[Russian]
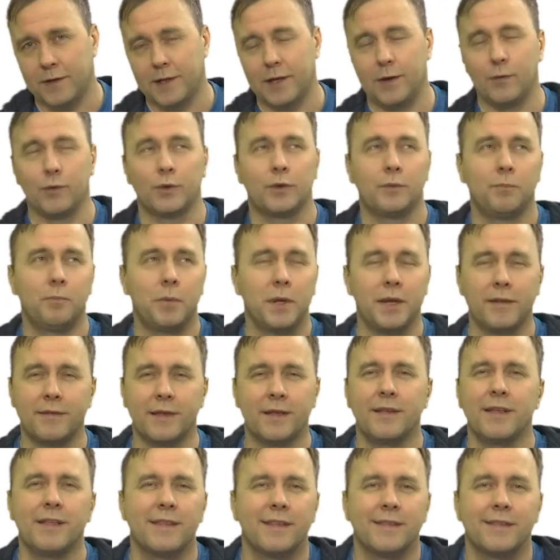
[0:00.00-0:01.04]
да, вот
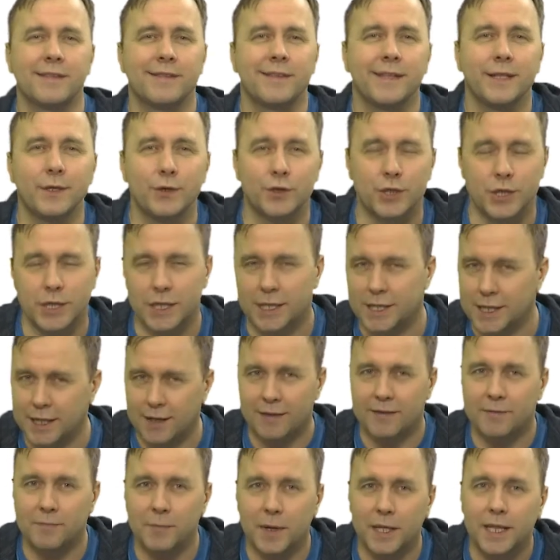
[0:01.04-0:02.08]
пересказать это сложно, это
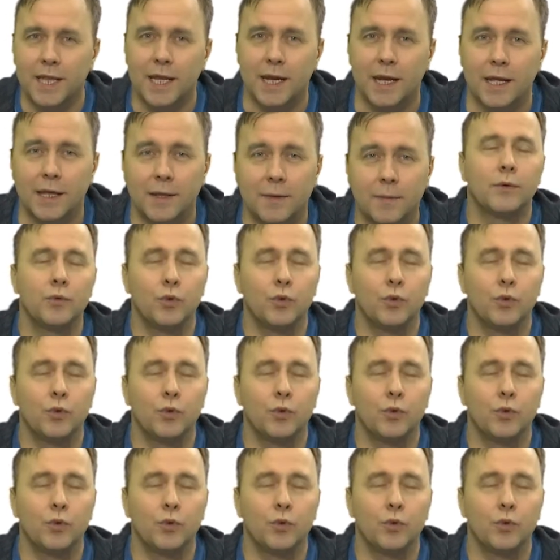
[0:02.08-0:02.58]
надо смотреть.